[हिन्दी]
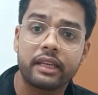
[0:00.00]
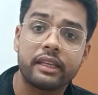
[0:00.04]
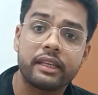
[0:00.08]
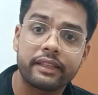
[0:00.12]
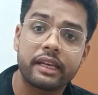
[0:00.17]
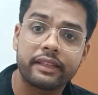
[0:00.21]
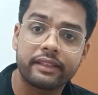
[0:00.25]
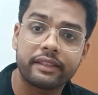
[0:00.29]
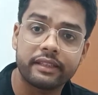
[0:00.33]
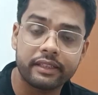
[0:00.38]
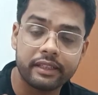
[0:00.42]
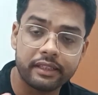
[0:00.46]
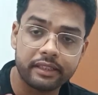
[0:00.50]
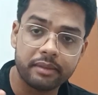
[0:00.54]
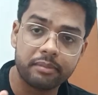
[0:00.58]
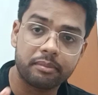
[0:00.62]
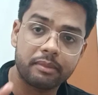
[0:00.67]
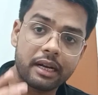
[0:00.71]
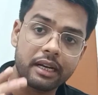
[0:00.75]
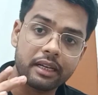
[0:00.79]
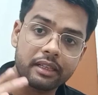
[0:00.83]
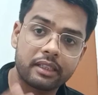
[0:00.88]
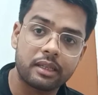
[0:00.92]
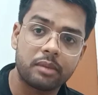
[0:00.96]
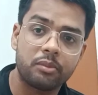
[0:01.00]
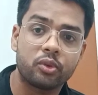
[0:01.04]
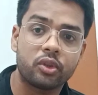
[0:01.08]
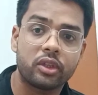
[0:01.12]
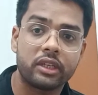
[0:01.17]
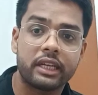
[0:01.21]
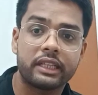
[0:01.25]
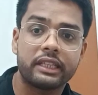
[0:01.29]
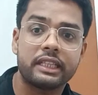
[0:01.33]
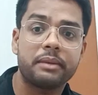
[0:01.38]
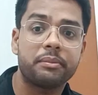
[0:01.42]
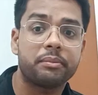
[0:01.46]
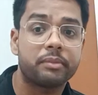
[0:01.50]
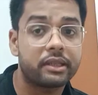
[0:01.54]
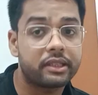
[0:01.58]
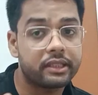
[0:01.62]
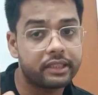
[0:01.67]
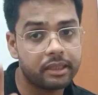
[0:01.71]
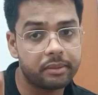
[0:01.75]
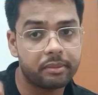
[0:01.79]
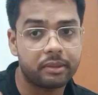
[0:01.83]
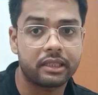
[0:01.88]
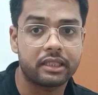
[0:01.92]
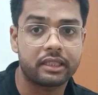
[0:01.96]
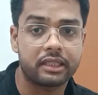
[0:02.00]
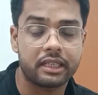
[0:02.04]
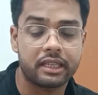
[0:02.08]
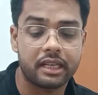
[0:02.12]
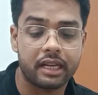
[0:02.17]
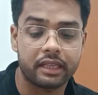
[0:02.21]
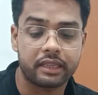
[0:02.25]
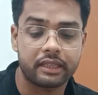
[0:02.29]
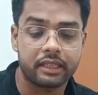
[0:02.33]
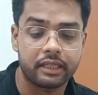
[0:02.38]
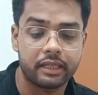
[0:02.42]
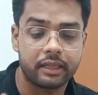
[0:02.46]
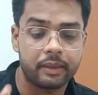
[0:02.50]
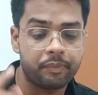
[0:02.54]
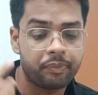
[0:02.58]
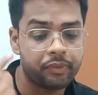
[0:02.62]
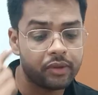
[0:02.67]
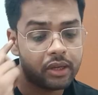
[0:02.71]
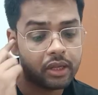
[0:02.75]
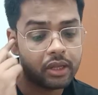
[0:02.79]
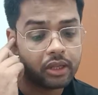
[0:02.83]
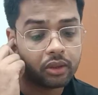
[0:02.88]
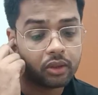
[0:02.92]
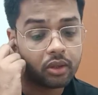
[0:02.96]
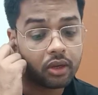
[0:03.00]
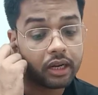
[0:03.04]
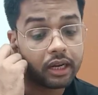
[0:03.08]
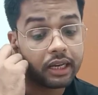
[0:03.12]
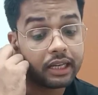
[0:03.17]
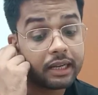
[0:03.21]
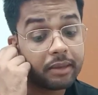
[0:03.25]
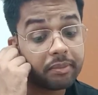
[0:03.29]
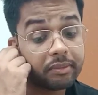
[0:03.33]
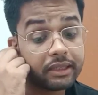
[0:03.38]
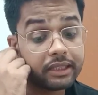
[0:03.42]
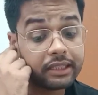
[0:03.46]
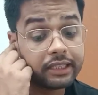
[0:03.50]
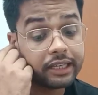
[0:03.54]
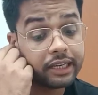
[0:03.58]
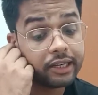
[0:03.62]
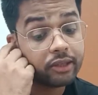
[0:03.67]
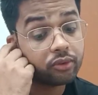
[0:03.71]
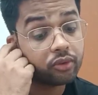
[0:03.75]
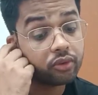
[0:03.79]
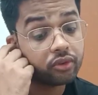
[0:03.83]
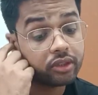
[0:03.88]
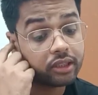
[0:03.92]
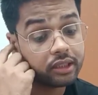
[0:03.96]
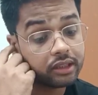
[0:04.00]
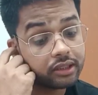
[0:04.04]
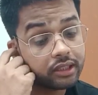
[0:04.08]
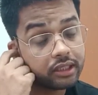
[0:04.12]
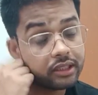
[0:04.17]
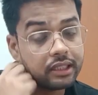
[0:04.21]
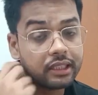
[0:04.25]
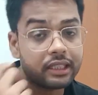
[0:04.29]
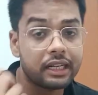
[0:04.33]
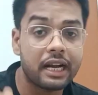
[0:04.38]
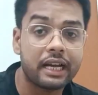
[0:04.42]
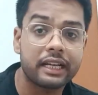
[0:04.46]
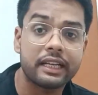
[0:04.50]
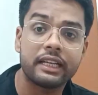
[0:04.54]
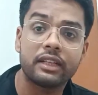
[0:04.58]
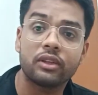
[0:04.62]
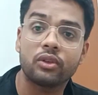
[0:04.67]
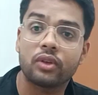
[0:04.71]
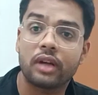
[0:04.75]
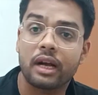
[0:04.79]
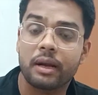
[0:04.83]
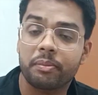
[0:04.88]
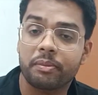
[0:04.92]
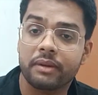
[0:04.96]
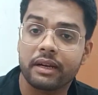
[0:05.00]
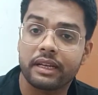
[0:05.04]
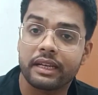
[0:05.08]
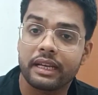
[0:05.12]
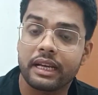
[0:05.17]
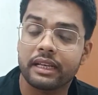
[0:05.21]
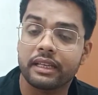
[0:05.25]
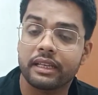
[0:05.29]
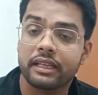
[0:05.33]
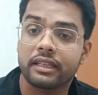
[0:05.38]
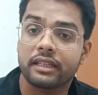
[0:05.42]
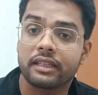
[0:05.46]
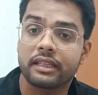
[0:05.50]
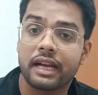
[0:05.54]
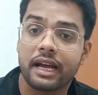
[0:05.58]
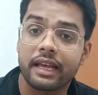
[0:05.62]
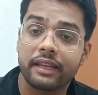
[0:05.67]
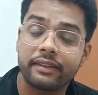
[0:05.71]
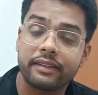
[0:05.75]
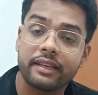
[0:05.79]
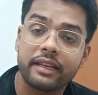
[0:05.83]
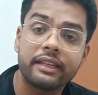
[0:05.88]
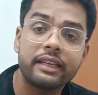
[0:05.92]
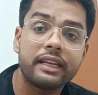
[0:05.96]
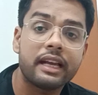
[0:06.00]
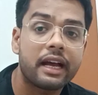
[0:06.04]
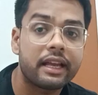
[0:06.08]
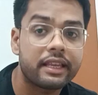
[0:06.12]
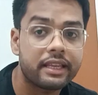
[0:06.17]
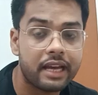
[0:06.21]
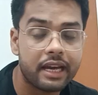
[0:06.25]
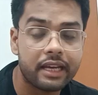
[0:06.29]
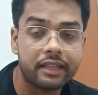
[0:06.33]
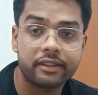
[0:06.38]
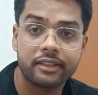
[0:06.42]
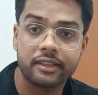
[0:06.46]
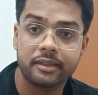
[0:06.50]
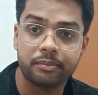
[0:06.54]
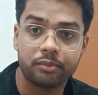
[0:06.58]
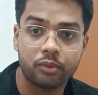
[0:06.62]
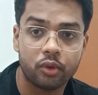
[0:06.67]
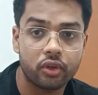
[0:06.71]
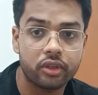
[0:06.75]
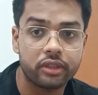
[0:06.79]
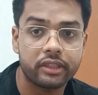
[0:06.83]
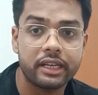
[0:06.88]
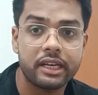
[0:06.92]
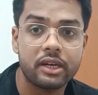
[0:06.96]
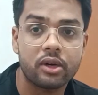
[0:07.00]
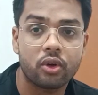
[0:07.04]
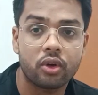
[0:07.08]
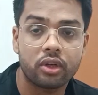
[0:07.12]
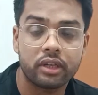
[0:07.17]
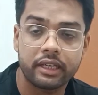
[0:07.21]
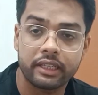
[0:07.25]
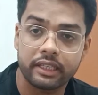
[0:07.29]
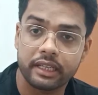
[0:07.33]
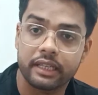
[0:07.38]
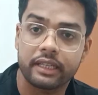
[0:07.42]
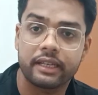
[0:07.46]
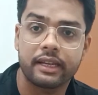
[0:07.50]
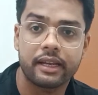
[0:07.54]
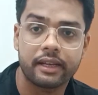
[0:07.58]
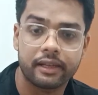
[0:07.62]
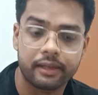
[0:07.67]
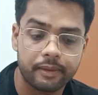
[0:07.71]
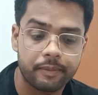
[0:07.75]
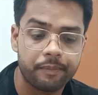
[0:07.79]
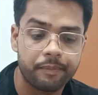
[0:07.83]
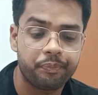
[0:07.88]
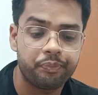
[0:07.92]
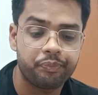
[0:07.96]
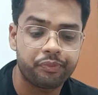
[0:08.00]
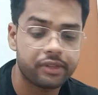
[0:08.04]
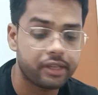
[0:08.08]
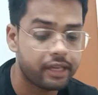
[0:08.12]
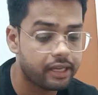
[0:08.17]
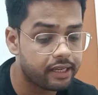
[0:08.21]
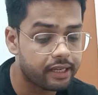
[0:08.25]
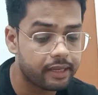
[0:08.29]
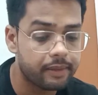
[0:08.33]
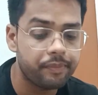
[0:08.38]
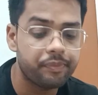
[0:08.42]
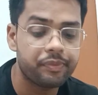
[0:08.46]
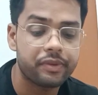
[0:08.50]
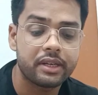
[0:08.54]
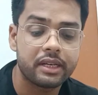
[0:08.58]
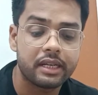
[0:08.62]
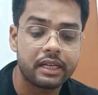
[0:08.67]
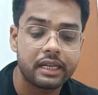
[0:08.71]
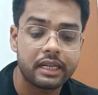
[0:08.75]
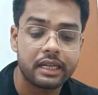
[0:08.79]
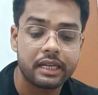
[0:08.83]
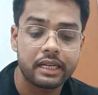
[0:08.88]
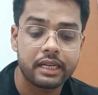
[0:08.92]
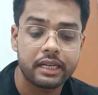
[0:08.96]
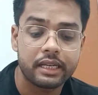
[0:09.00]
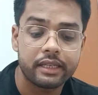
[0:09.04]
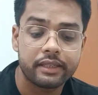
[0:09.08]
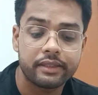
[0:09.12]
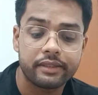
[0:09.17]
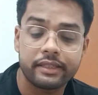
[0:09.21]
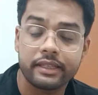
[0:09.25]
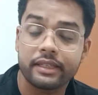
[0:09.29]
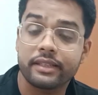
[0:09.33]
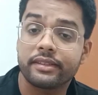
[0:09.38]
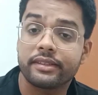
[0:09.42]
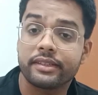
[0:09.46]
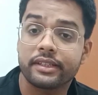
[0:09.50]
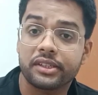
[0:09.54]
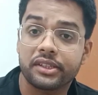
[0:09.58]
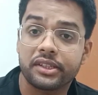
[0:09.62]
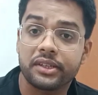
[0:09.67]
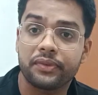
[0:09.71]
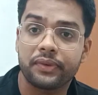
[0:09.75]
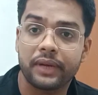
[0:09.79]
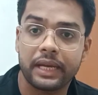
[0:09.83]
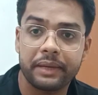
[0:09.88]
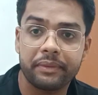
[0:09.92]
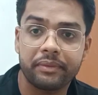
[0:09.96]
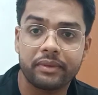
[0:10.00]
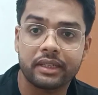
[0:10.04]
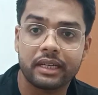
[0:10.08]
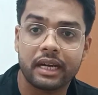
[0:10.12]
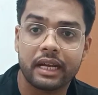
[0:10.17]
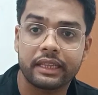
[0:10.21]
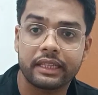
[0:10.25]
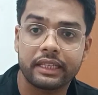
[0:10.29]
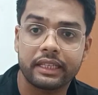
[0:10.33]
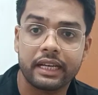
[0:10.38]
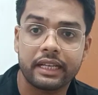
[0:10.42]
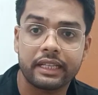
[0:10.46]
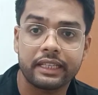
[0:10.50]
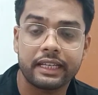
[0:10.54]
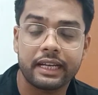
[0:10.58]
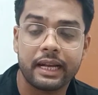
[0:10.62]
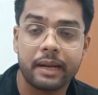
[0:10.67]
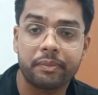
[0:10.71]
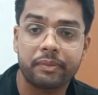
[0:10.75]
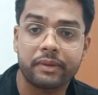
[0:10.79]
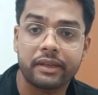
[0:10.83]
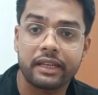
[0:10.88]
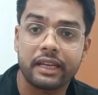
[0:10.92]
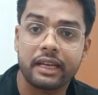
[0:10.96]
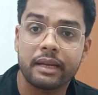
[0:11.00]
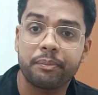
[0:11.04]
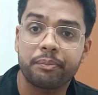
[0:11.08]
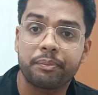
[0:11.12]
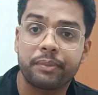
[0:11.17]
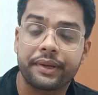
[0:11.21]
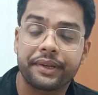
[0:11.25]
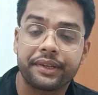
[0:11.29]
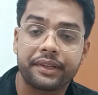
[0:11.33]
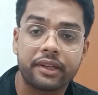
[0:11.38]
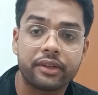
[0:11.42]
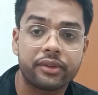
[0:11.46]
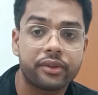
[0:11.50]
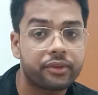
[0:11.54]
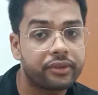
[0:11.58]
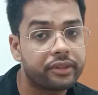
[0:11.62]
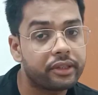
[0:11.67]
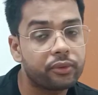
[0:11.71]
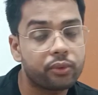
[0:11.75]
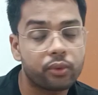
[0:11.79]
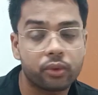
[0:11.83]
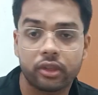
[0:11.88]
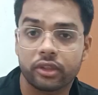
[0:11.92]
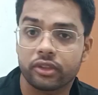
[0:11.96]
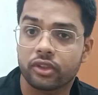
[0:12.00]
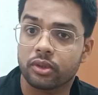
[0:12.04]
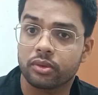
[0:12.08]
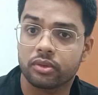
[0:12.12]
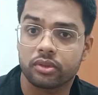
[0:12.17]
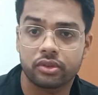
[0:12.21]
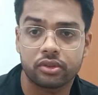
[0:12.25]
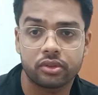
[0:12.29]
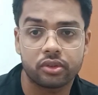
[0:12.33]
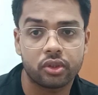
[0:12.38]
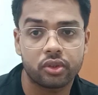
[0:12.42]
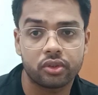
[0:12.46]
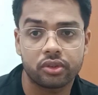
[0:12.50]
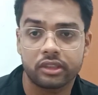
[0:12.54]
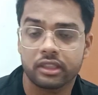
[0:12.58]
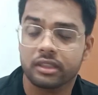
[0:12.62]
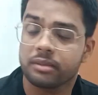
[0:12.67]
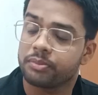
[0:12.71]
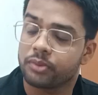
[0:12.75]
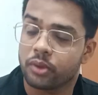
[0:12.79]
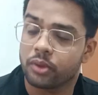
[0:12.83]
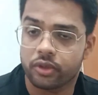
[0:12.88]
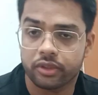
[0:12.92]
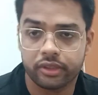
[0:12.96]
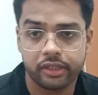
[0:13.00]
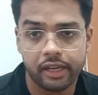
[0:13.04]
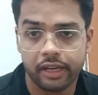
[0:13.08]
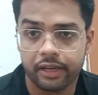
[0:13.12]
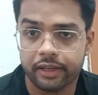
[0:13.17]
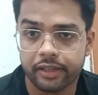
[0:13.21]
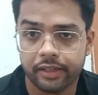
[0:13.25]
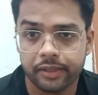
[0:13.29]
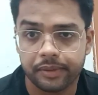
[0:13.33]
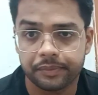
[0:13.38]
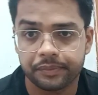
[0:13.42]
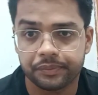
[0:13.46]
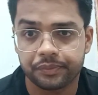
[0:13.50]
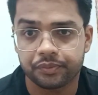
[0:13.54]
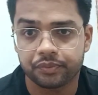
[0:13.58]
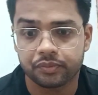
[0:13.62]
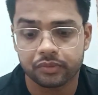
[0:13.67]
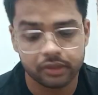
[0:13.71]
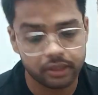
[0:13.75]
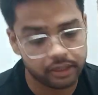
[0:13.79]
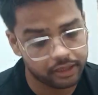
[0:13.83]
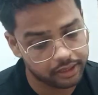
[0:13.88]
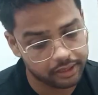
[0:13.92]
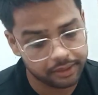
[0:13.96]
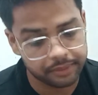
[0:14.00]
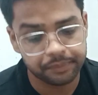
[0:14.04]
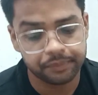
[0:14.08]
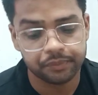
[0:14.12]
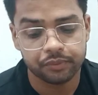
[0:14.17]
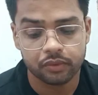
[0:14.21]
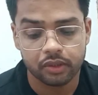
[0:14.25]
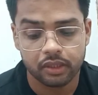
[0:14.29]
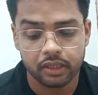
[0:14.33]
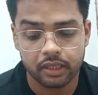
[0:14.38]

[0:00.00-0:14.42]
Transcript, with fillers: कि जैसे जैसे मार्क कम होता जाता है बच्चे बढ़ते जाते हैं तो अगर आपके छः सौ सत्तर तक आ रहे हैं तो आपका रैंक चांस है कि हज़ार तक पहुंच जाए ऑल इंडिया रैंक ठीक है सिक्स सिक्सटी फाइव तक आते आते आपके रैंक पंद्रह सौ से सोलह तक सौ तक पहुंच जाएंगे ठीक है